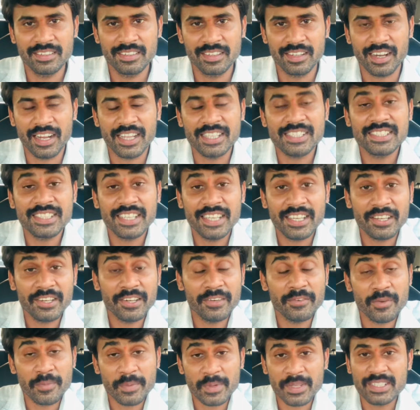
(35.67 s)
రాజకీయంగా
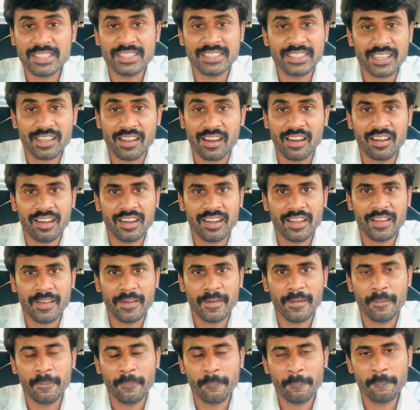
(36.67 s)
విమర్శలు చేయాలంట
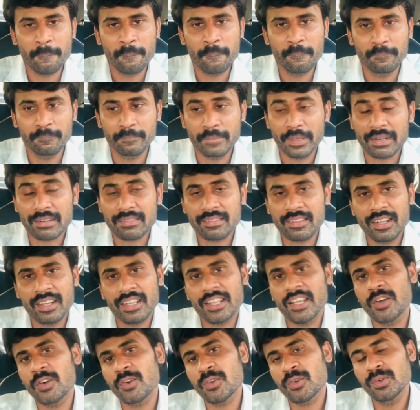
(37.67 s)
పర్సనల్గా
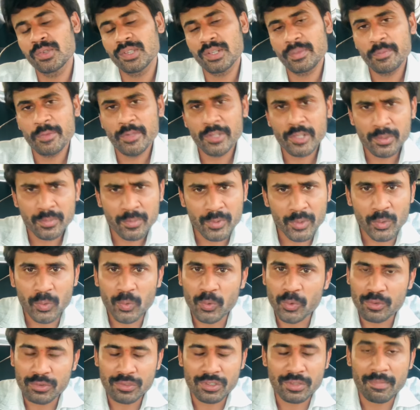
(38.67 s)
ఏమైనా ఉంటే మీరు మీరు
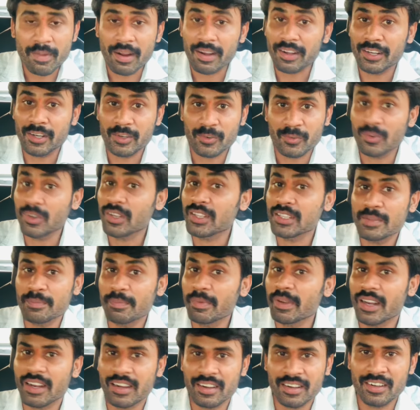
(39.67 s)
కూర్చొని మాట్లాడుకోండి అని చెప్పి
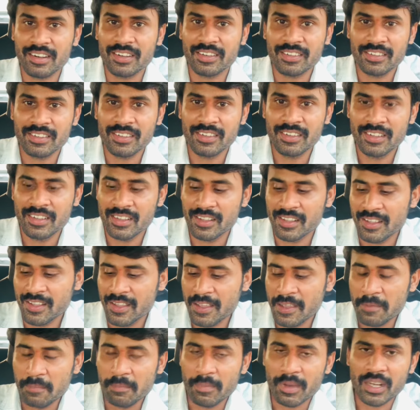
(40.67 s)
అని అంటున్నాడు
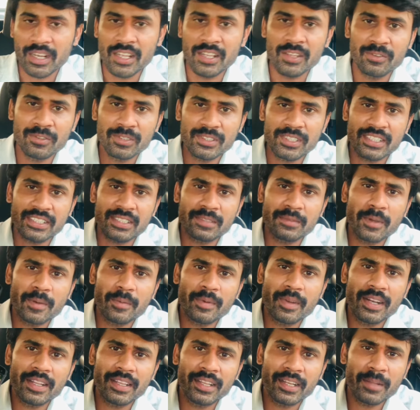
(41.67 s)
మరి నీకు చంద్రబాబు
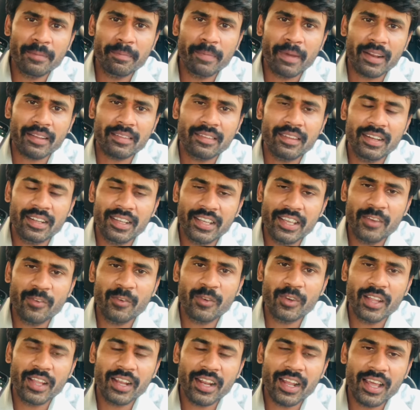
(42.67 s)
నాయుడు గారికి పర్సనల్గా
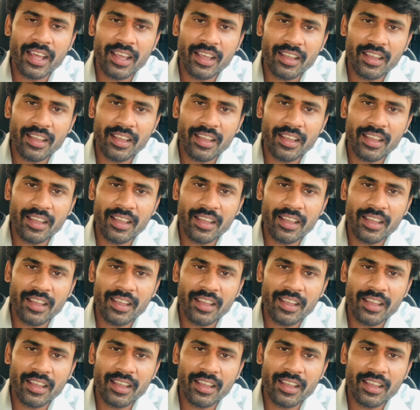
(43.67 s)
ఏమున్నాయరా